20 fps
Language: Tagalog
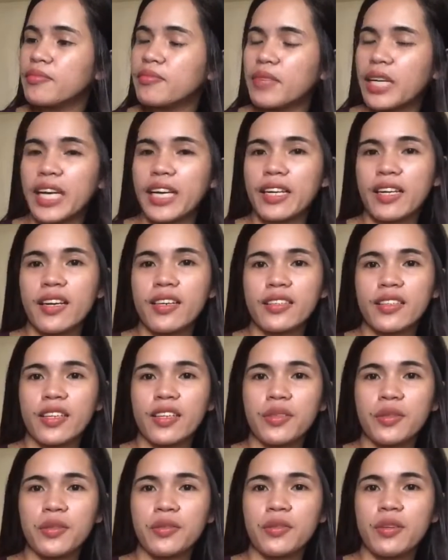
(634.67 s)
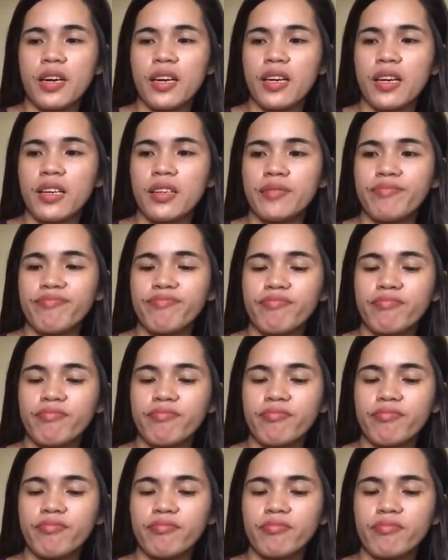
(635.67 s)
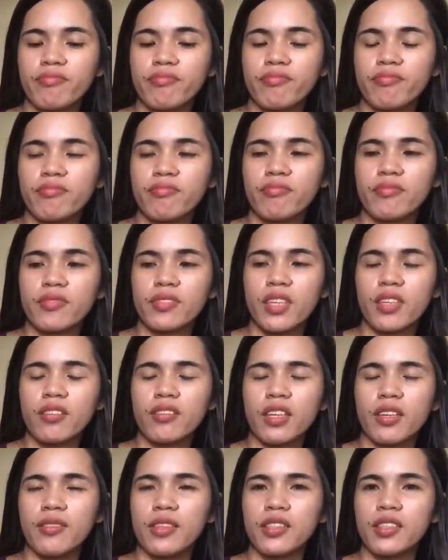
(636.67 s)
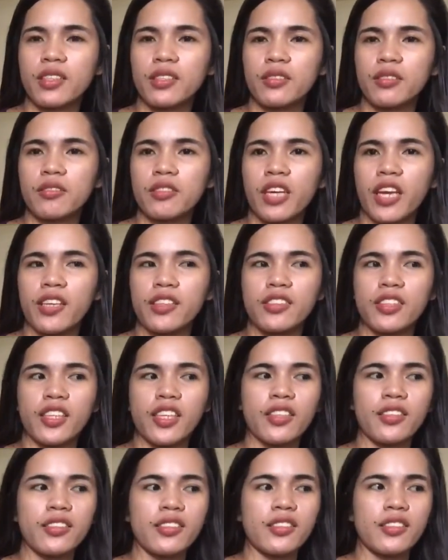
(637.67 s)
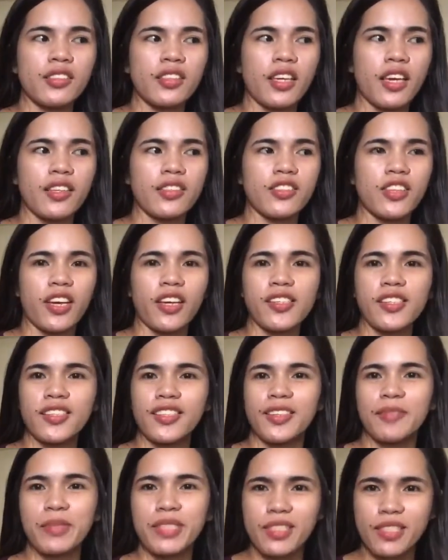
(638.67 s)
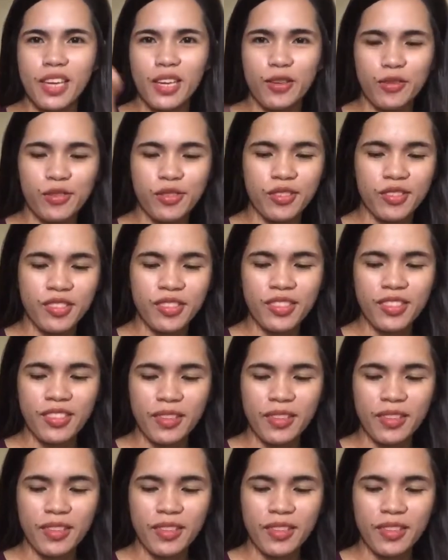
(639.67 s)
May kangaroo, um, ano tawag dito? Keychain? Keychain? Basta yun.